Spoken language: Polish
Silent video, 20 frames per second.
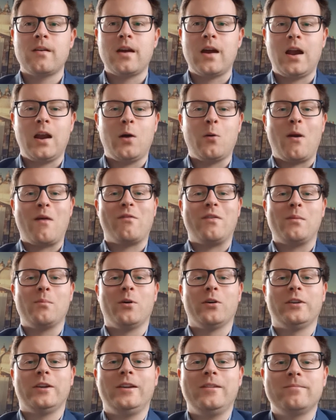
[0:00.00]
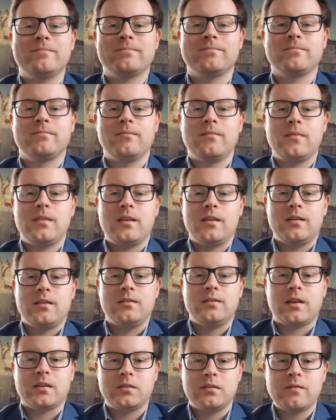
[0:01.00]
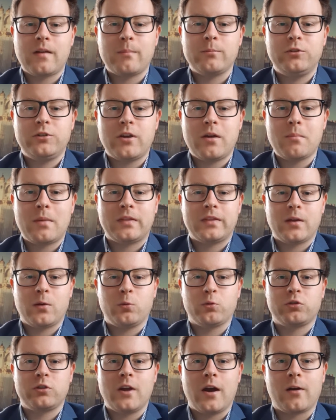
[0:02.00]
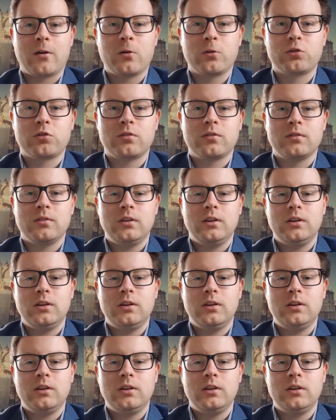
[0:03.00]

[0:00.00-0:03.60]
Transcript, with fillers: Hello everybody. Nazywam się Mateusz Jarosz